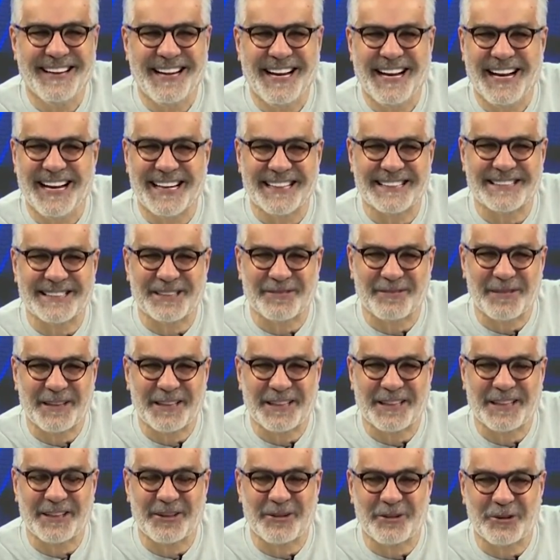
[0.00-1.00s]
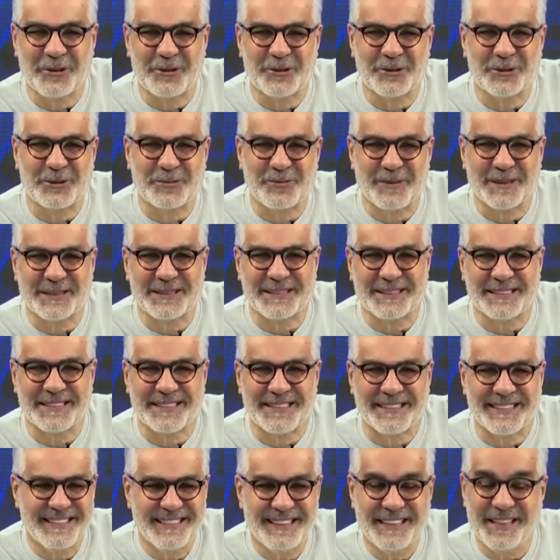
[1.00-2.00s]
Her zamanki
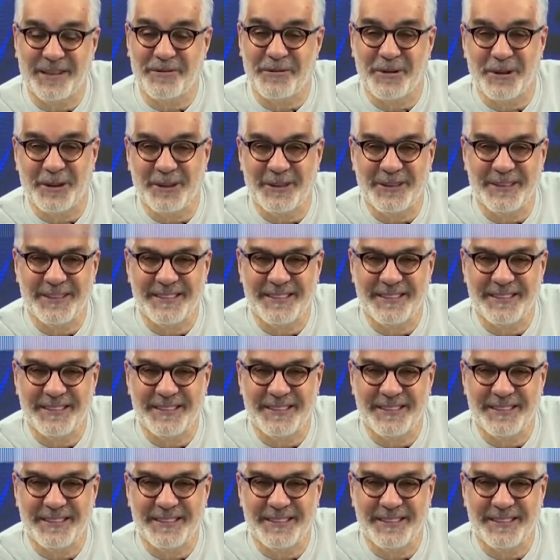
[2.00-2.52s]
konuşması. Kim o?